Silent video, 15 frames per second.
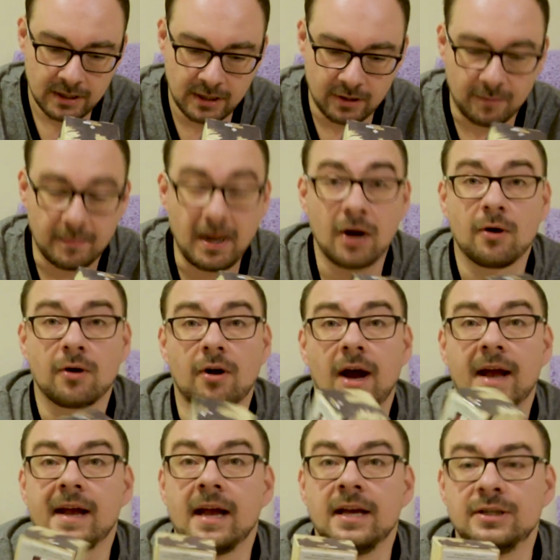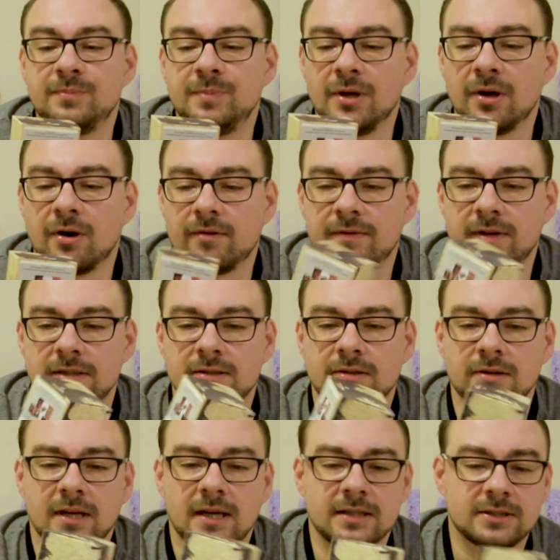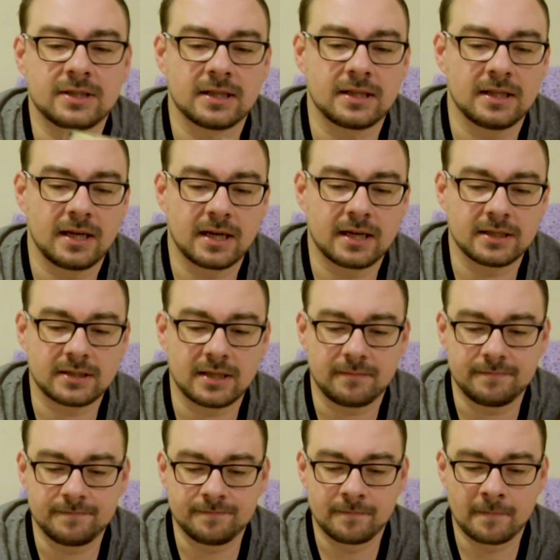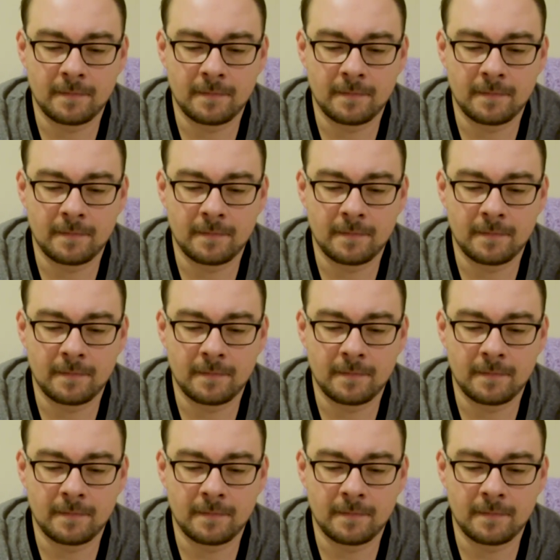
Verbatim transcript: Nie, no ma logo HBO, więc to nie jest żadna jakaś tam